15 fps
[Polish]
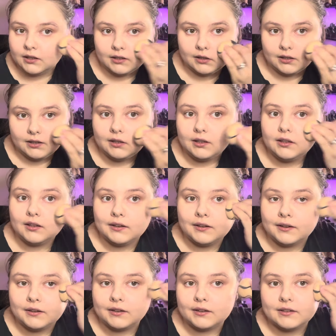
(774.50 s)
i
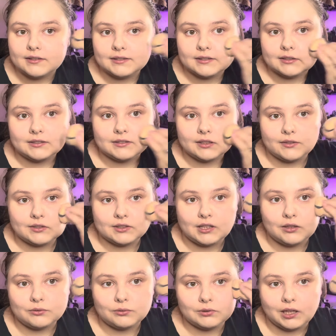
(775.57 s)
ze
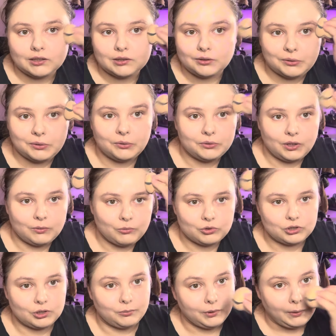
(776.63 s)
względu na to no, nie
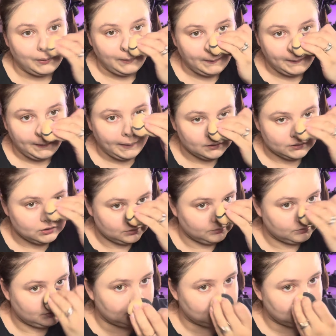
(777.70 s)
możemy się
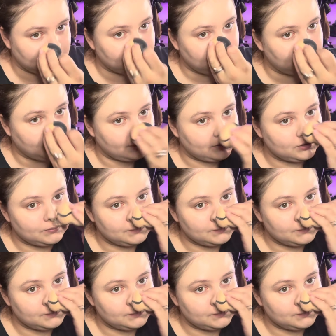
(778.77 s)
nigdzie wybrać.